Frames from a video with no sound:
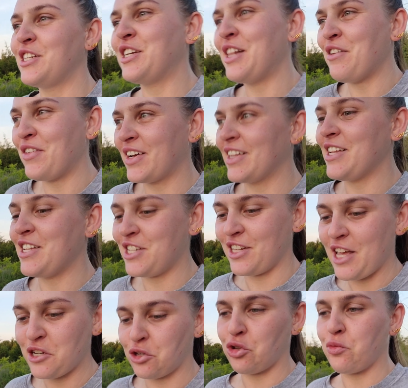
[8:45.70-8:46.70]
человек
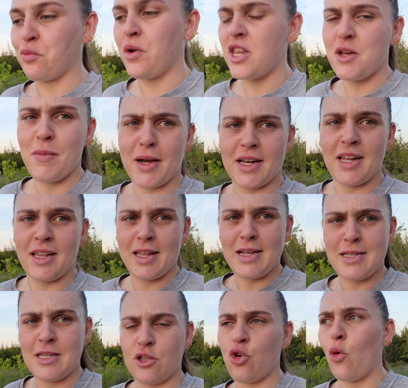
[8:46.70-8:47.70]
начинает, что мы не могли
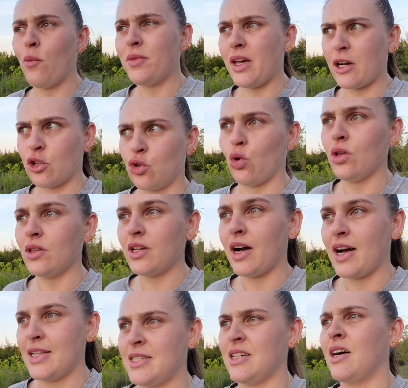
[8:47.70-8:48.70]
найти дом так долго,
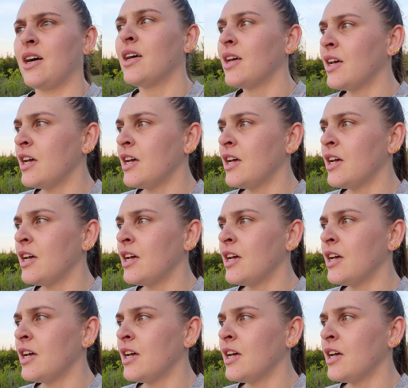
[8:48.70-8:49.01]
хотя